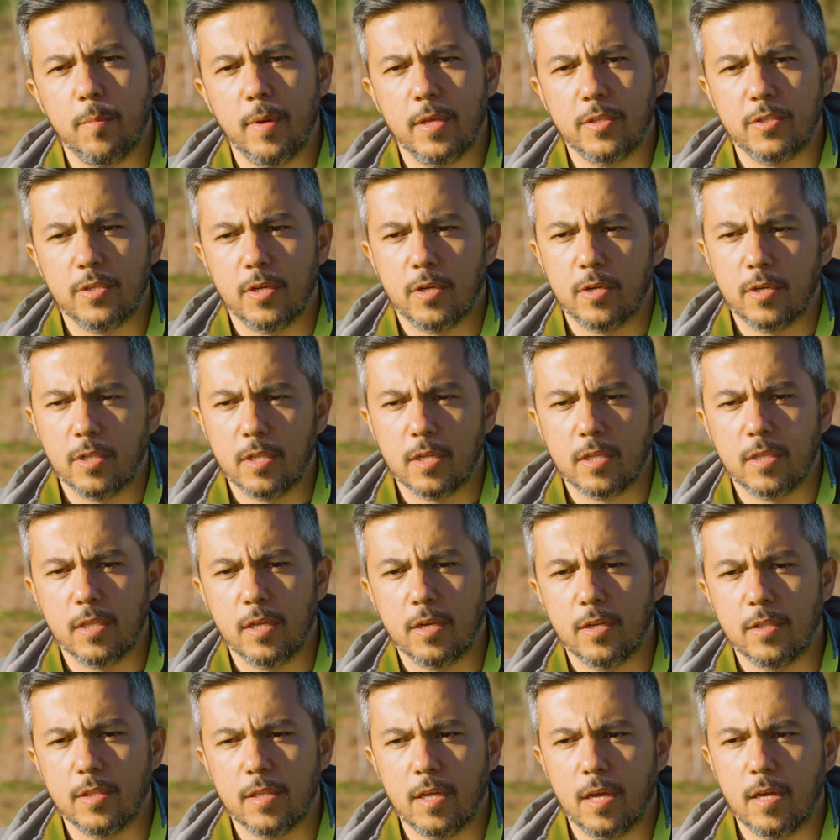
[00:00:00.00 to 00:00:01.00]
metre
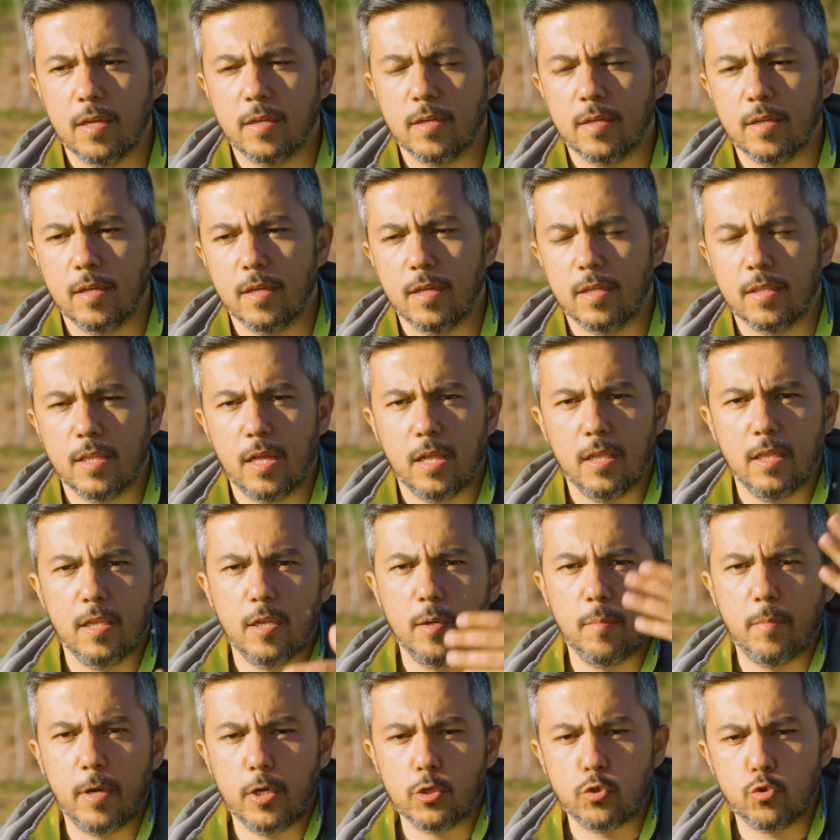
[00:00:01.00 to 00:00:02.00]
aralıklarında e,
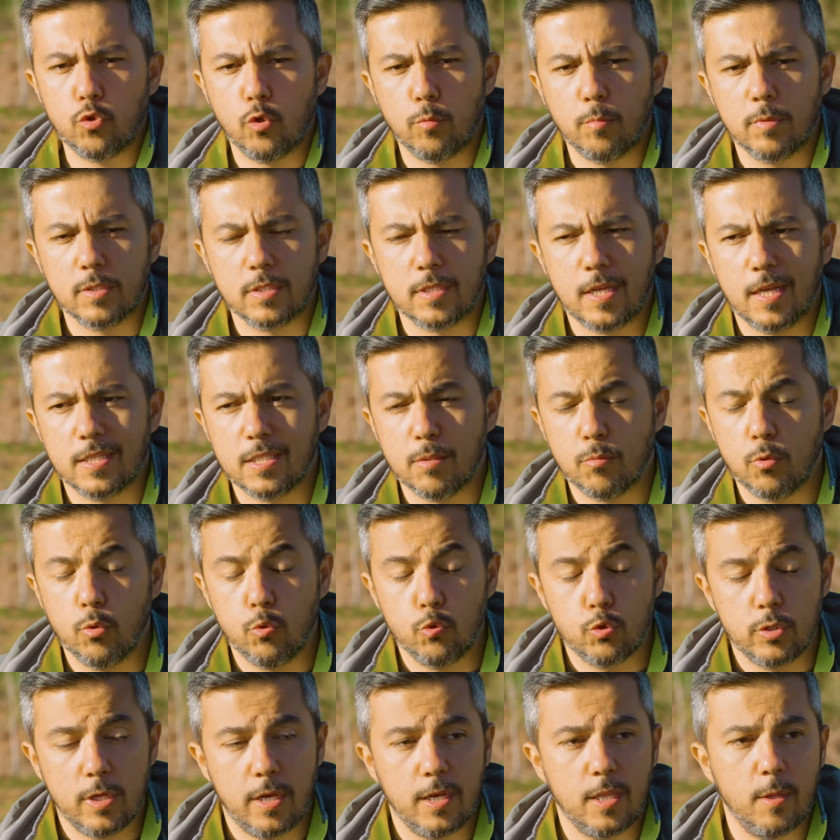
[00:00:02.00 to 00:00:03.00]
dalların başlı olması lazım ki
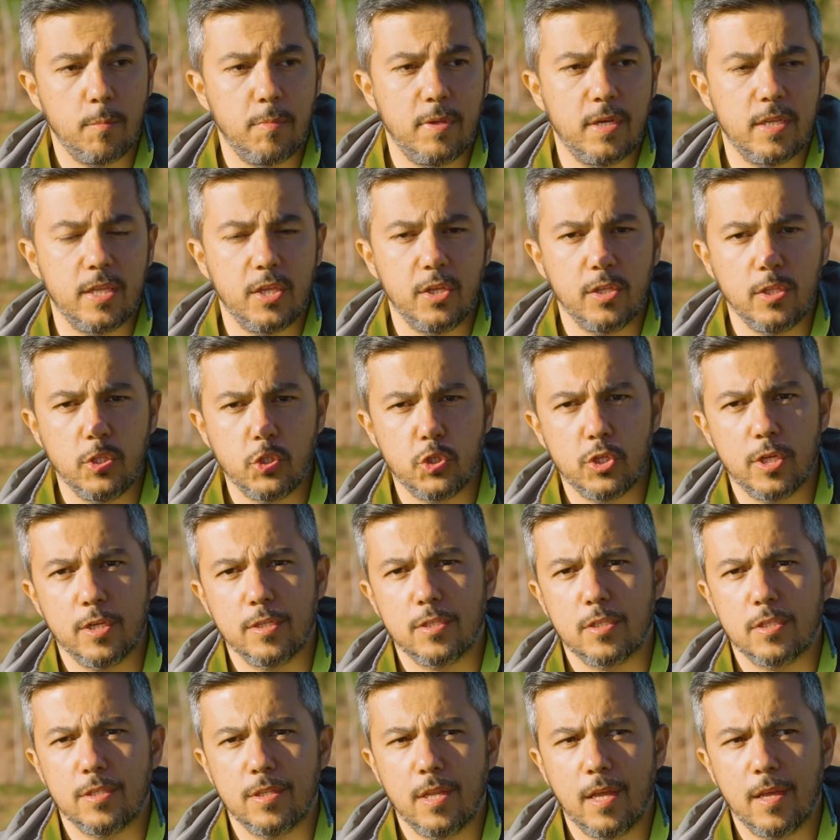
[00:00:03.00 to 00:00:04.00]
üzerine bir de yıl
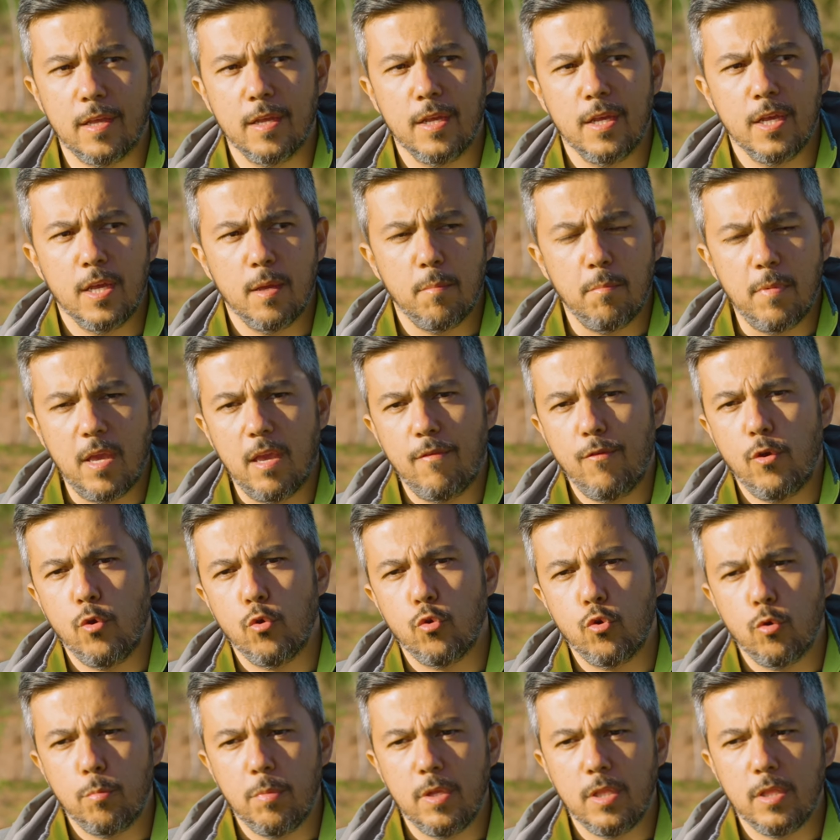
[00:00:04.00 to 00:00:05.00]
içerisinde meyve
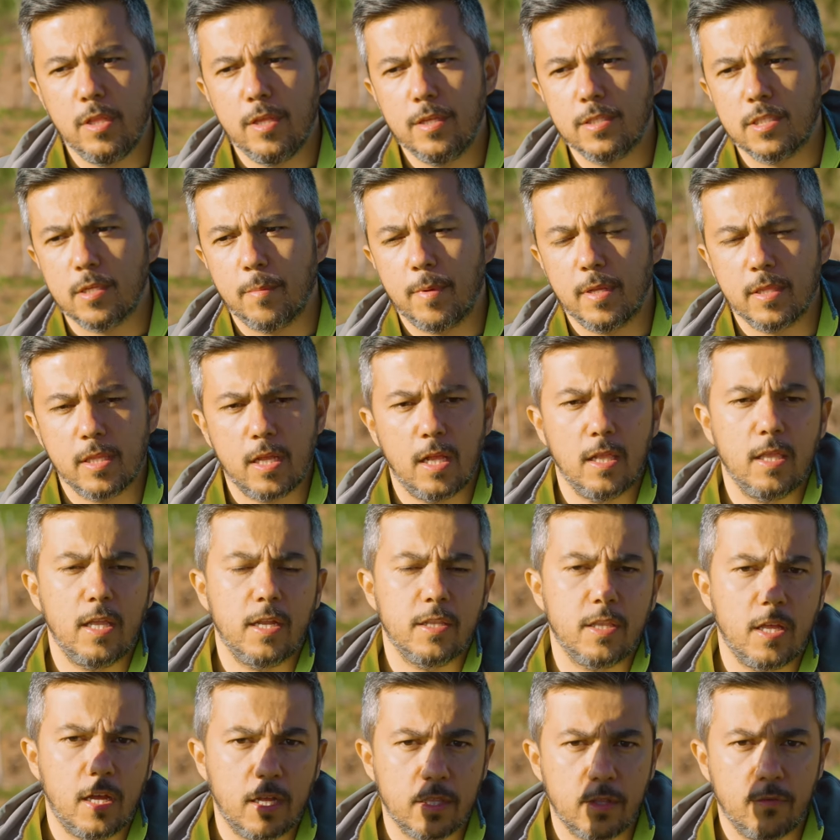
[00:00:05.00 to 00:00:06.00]
yükü bindiği zaman
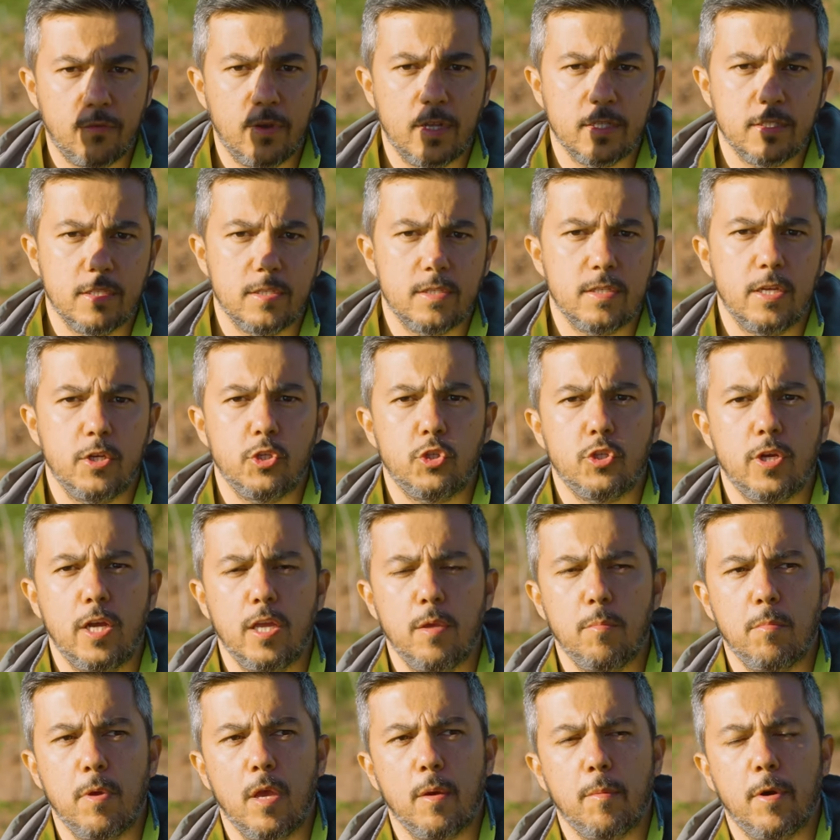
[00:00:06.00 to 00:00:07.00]
dallar daha da fazlası aşağı
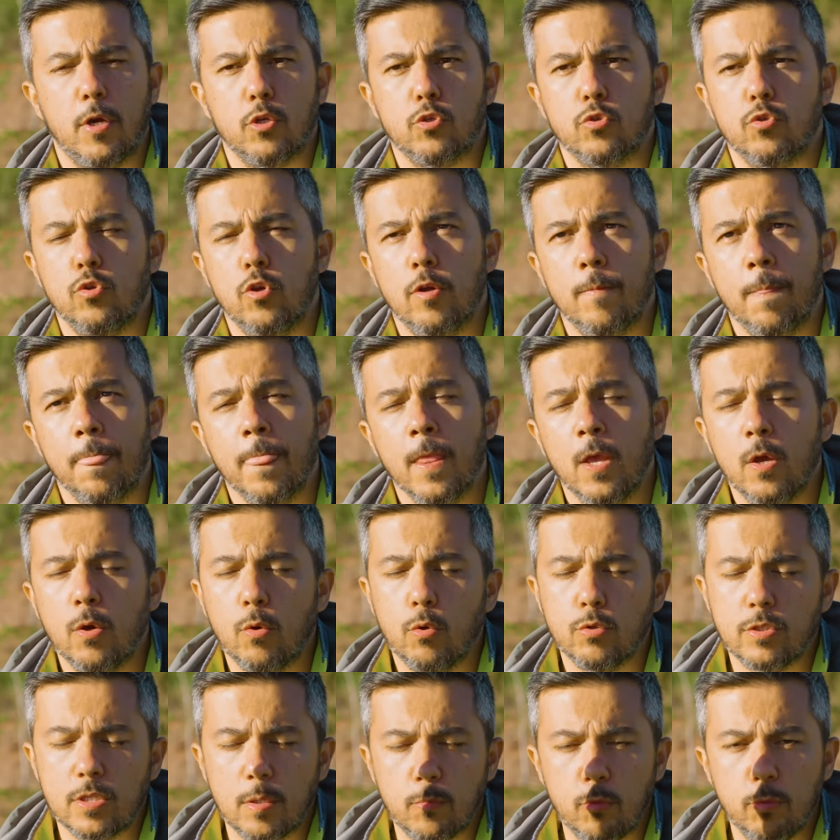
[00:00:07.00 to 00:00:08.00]
inmeye başlıyor.
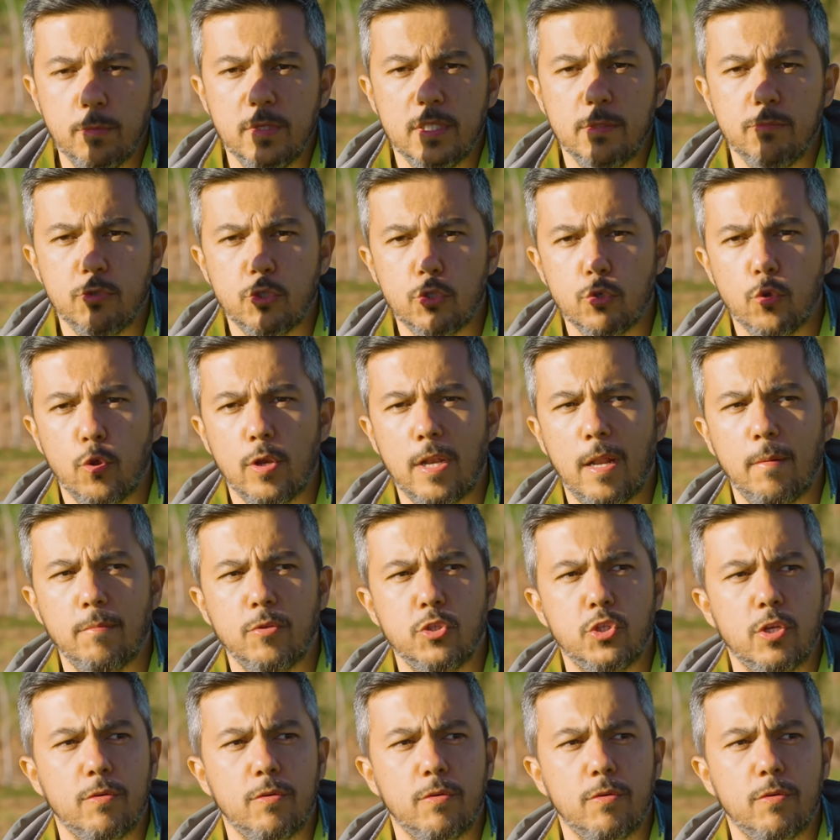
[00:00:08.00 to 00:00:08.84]
O yüzden bu bizim için önemli